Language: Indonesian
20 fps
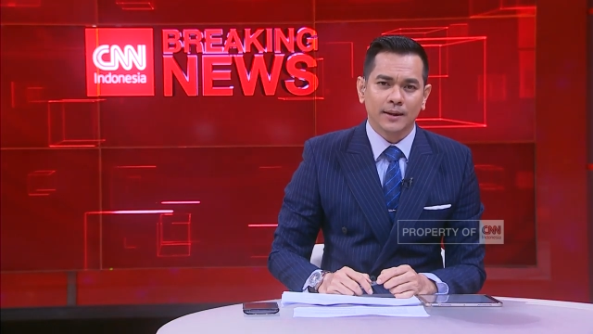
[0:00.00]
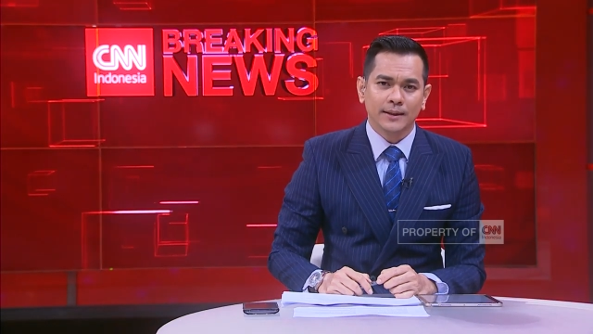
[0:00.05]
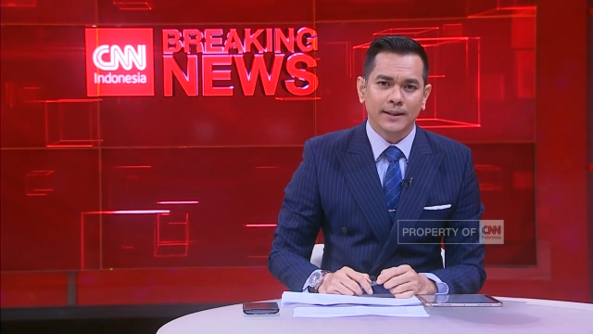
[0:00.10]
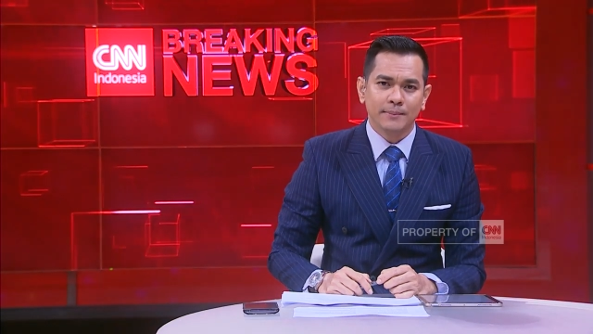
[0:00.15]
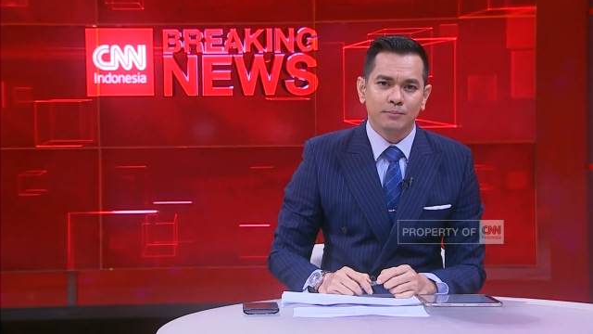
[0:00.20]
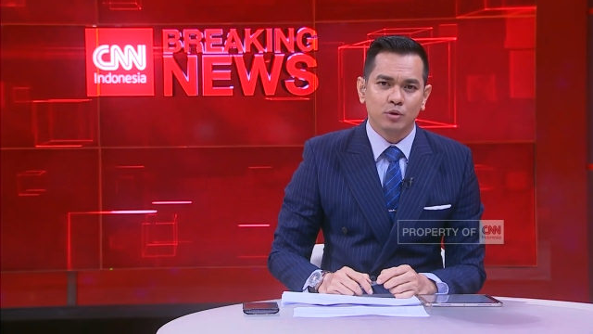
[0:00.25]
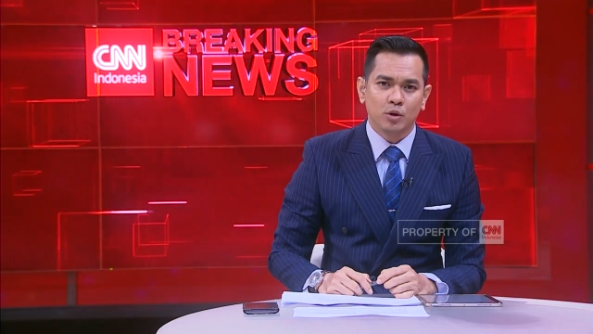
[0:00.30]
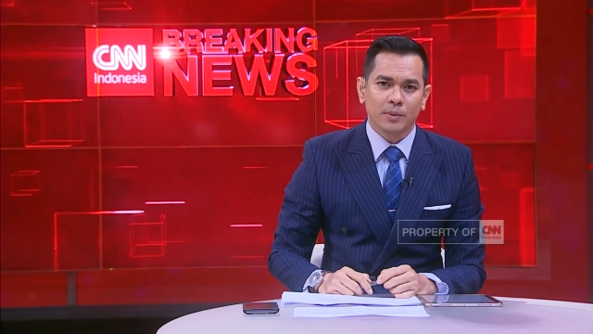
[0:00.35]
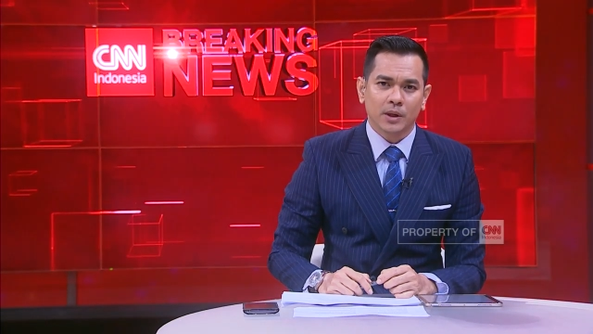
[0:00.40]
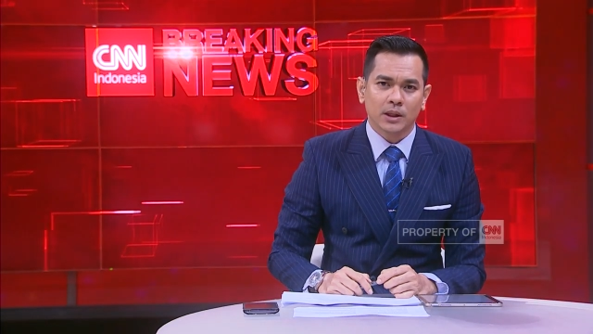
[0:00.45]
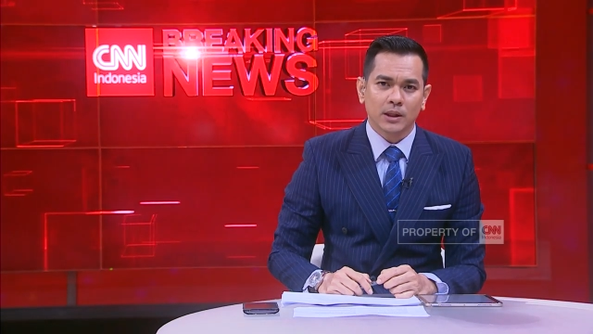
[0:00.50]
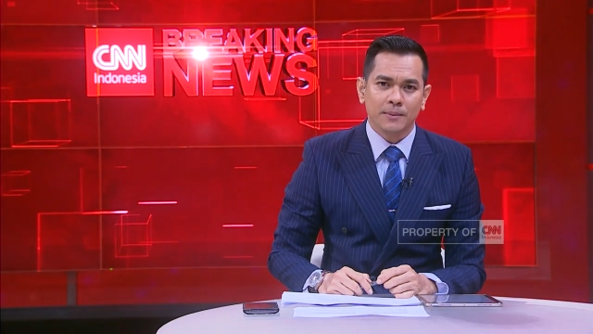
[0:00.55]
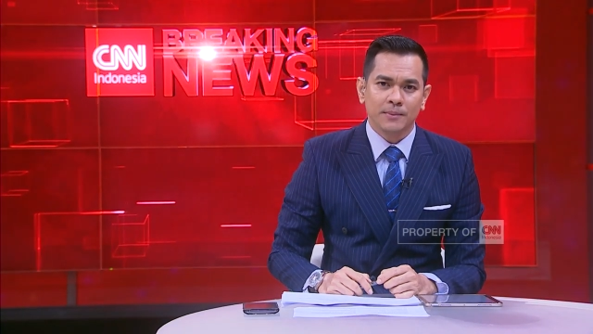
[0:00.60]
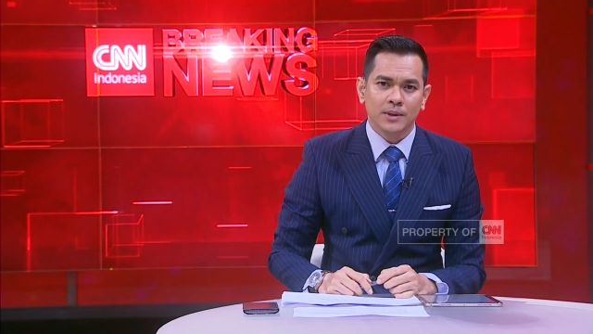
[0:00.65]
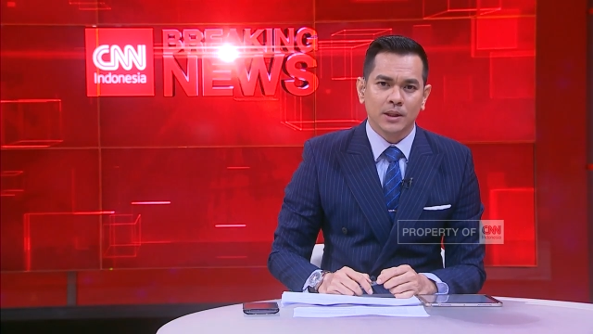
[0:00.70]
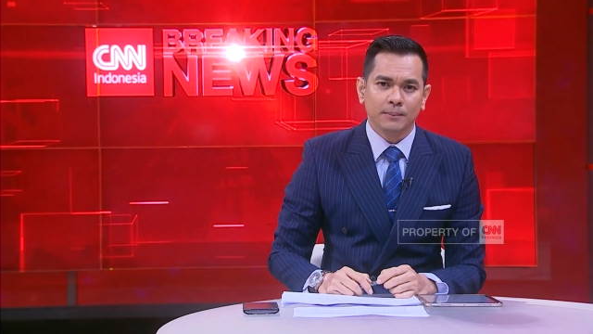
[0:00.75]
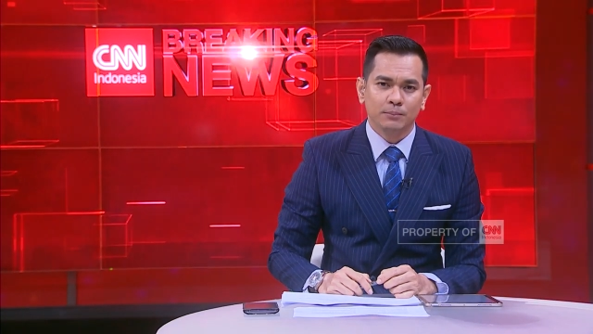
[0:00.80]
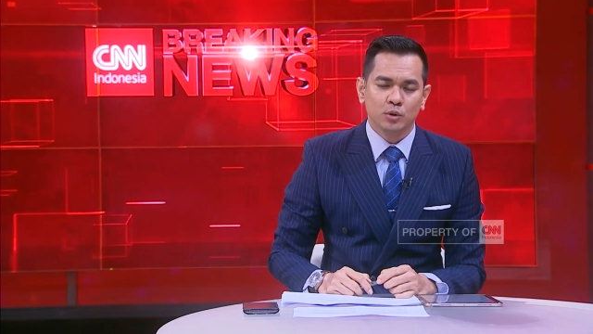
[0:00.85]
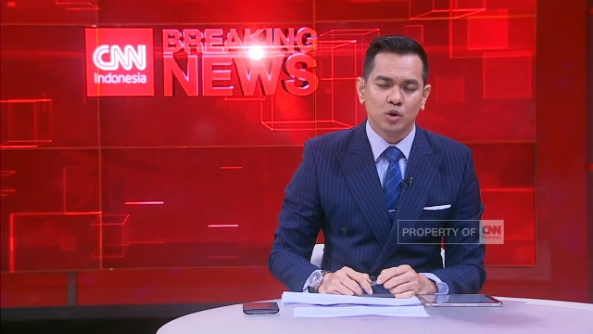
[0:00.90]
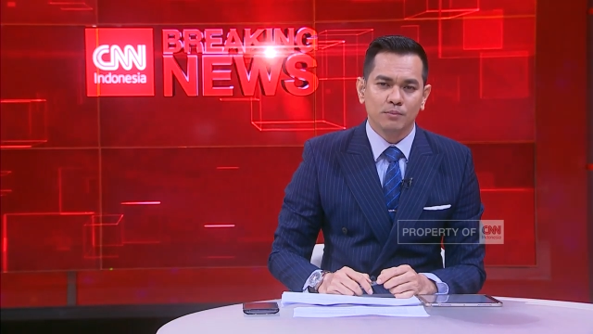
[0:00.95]
depo
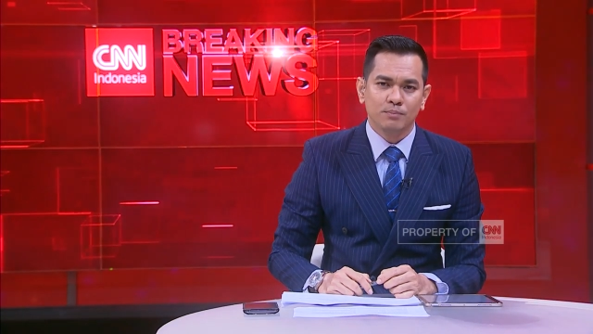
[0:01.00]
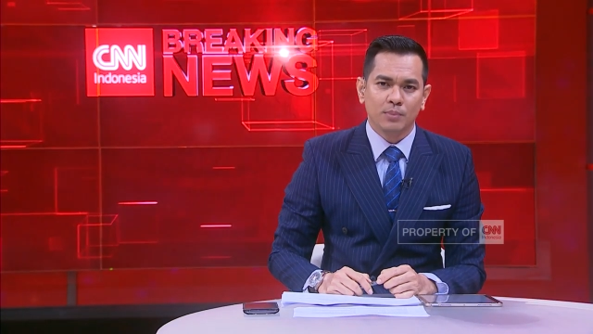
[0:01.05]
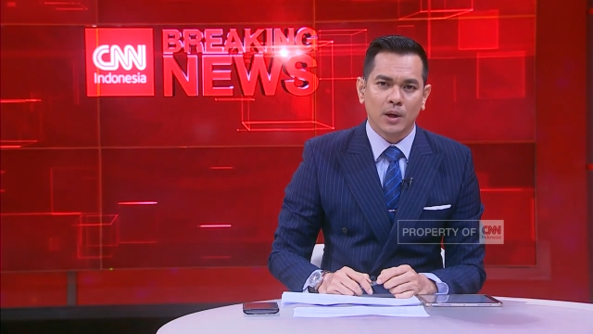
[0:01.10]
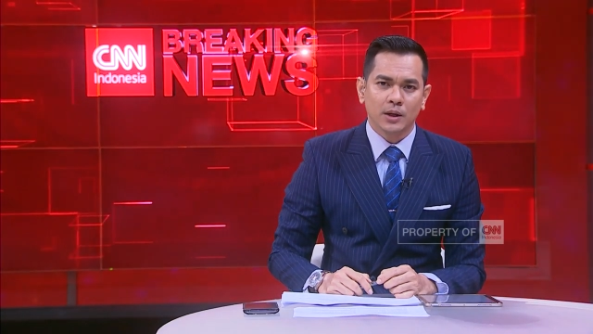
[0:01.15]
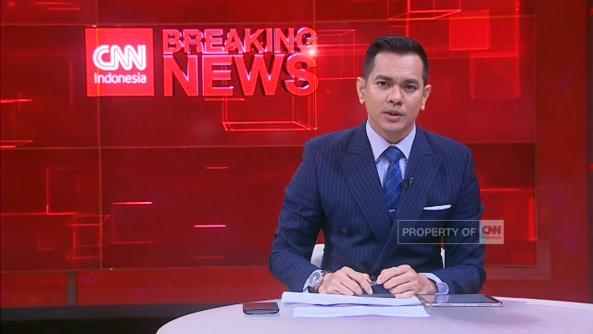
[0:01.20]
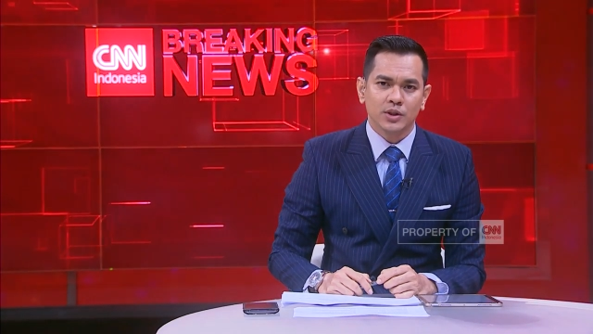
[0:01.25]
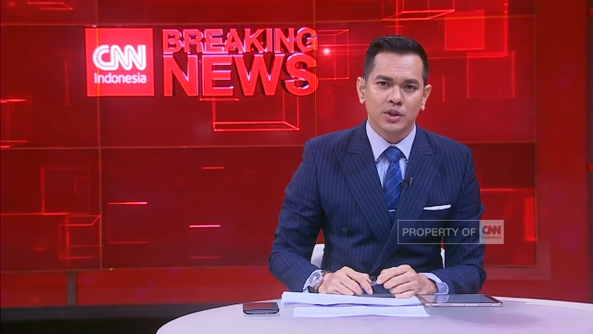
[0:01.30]
Pertamina Pelumpang,